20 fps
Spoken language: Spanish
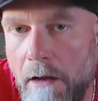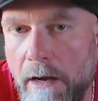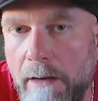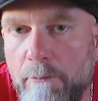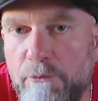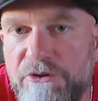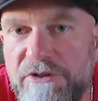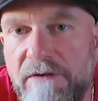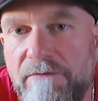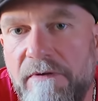Hay
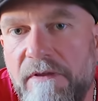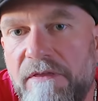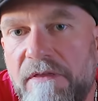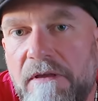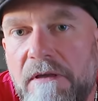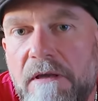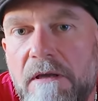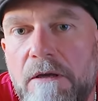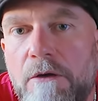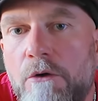muchas
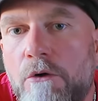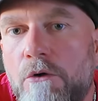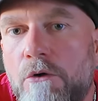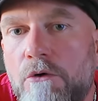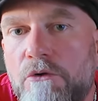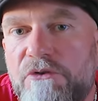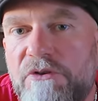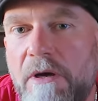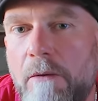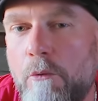veces que
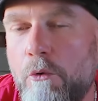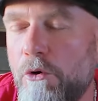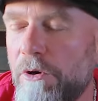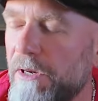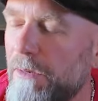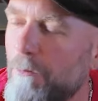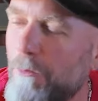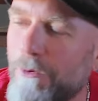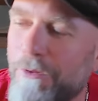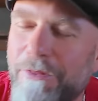nos
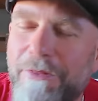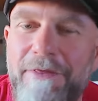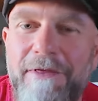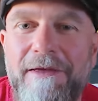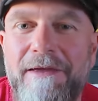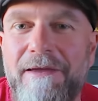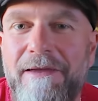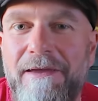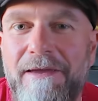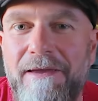aburrimos
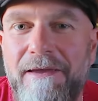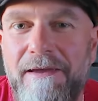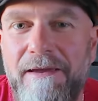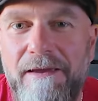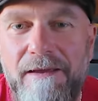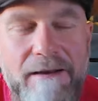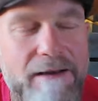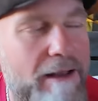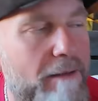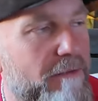
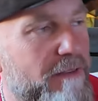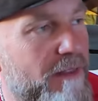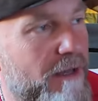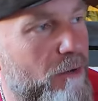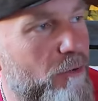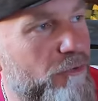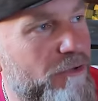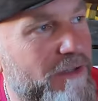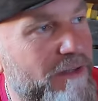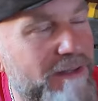de la vida
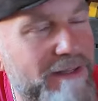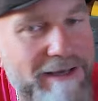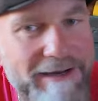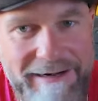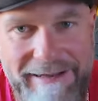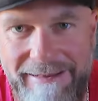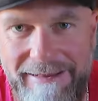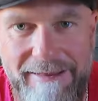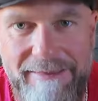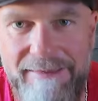cotidiana,